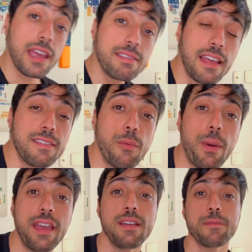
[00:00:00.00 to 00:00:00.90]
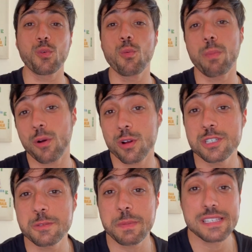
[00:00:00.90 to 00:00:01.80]
E tem também um pacote
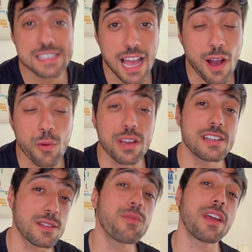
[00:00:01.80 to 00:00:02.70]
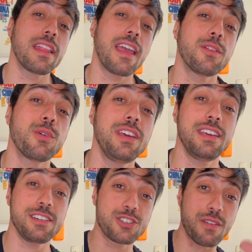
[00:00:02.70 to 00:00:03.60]
especial que eles estão vendendo
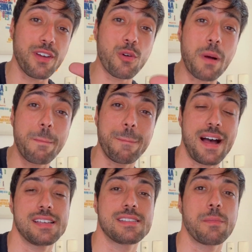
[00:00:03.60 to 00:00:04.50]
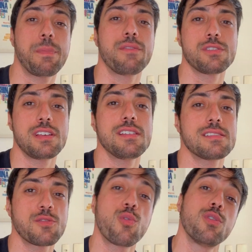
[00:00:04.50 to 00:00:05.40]
que já vem com uma pasta para vocês que
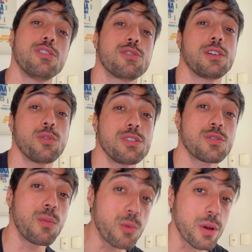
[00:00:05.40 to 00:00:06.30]
são colecionadores como